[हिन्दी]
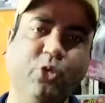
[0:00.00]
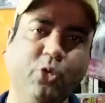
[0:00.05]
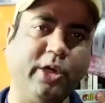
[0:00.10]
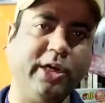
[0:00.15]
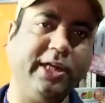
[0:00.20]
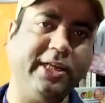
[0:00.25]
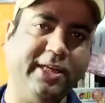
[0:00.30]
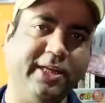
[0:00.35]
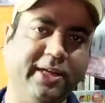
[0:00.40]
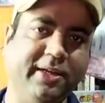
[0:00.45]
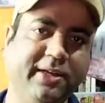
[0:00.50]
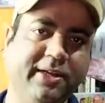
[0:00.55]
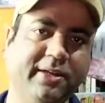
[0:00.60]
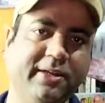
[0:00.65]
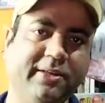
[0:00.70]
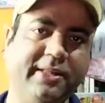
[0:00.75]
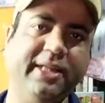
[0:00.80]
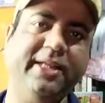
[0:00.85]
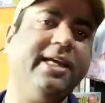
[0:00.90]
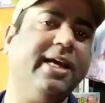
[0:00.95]
दूर नहीं
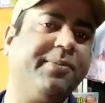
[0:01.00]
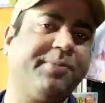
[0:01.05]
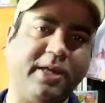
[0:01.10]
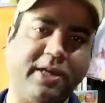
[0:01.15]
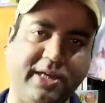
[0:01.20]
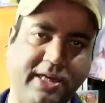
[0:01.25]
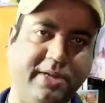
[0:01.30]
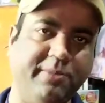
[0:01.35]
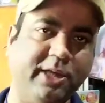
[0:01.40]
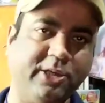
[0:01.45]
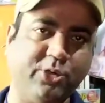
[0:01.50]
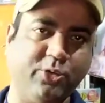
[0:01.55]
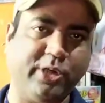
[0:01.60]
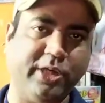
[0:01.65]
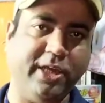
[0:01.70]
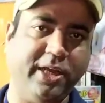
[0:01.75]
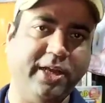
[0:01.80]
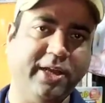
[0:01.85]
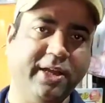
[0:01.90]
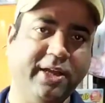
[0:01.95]
है दिल्ली आपके करीब आ
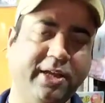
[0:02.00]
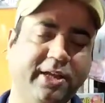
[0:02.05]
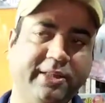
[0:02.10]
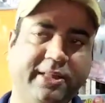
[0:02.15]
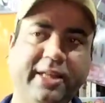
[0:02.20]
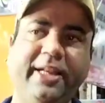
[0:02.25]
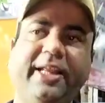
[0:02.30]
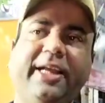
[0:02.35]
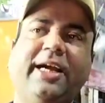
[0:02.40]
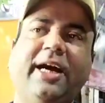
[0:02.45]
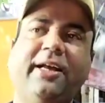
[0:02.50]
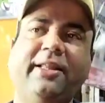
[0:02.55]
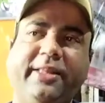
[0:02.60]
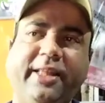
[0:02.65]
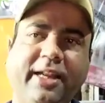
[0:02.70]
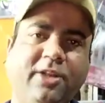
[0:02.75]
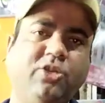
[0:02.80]
चुकी है दिल्ली का